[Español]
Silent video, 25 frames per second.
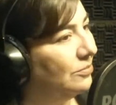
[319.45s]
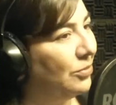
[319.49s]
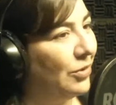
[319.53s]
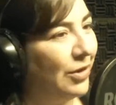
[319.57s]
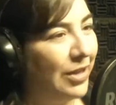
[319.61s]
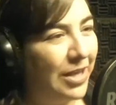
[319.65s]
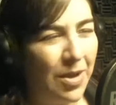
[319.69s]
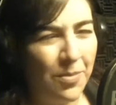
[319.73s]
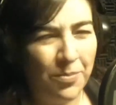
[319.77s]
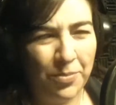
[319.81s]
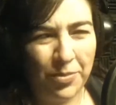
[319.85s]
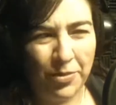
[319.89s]

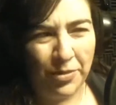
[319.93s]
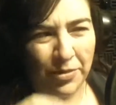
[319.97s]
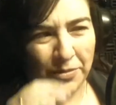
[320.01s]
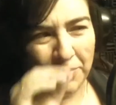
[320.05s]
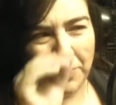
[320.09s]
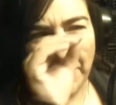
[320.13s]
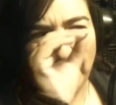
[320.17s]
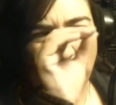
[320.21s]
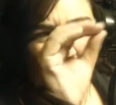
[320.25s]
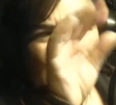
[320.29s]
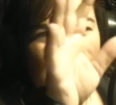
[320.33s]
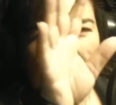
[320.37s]
por ejemplo,
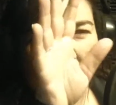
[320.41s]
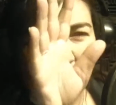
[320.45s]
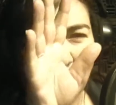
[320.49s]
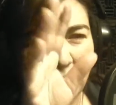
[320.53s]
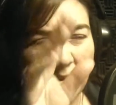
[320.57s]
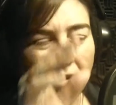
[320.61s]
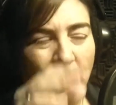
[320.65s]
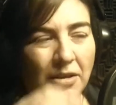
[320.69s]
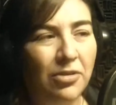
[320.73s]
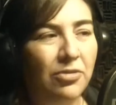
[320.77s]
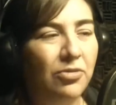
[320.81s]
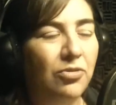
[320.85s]
para
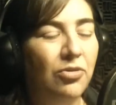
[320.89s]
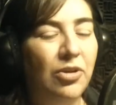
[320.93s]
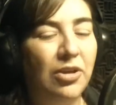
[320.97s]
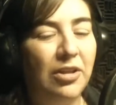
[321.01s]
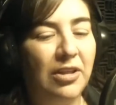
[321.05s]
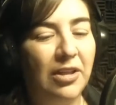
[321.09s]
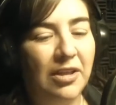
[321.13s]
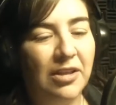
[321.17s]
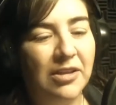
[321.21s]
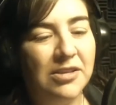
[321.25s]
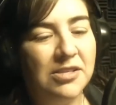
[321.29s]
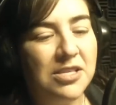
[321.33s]
darte eso
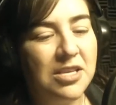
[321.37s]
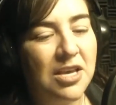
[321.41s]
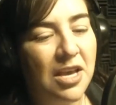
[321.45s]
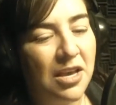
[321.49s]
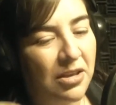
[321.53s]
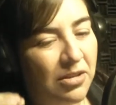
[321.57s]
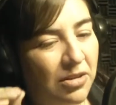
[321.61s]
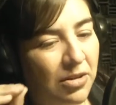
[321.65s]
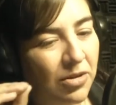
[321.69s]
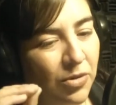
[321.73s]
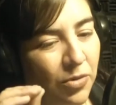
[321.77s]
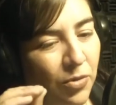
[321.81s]
que te
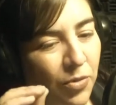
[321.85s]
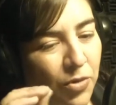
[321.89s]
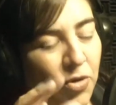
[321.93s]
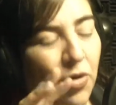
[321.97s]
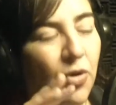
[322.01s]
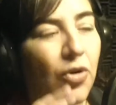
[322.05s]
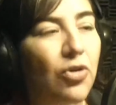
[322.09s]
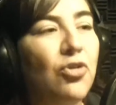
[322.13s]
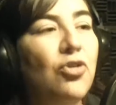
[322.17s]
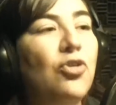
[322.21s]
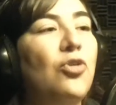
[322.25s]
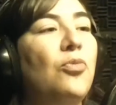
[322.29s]
decía, lo
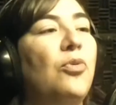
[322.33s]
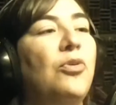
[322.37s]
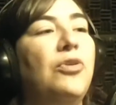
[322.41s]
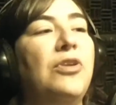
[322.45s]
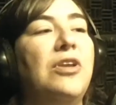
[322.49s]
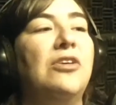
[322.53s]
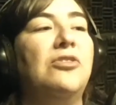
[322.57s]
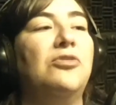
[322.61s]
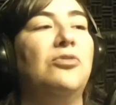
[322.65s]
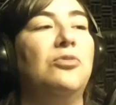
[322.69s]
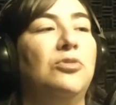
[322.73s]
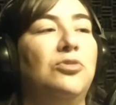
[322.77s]
único que yo no
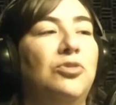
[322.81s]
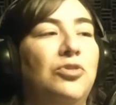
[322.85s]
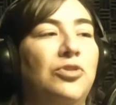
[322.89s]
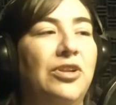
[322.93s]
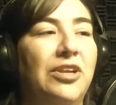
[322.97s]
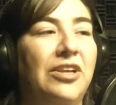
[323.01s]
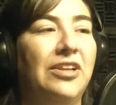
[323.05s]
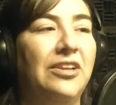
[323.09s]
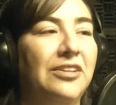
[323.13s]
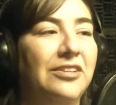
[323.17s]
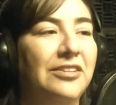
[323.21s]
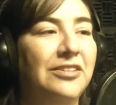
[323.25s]
podría
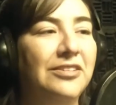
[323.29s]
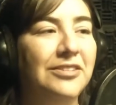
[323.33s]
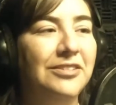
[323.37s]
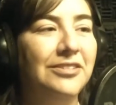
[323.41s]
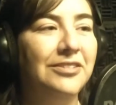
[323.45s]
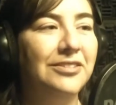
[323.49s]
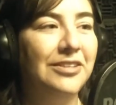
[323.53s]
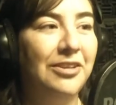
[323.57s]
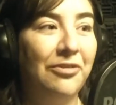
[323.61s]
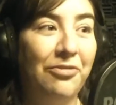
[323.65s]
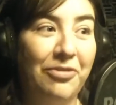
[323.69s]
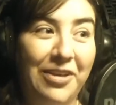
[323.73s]
solucionar.
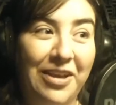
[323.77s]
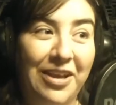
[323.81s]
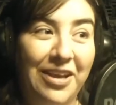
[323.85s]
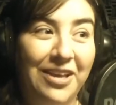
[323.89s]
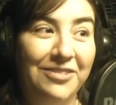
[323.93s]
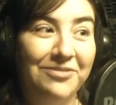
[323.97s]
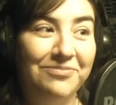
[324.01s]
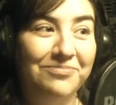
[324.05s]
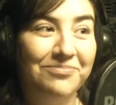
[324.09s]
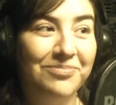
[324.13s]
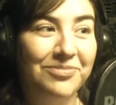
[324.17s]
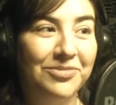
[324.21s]
¿Te
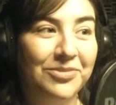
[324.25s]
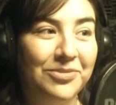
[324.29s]
fijas?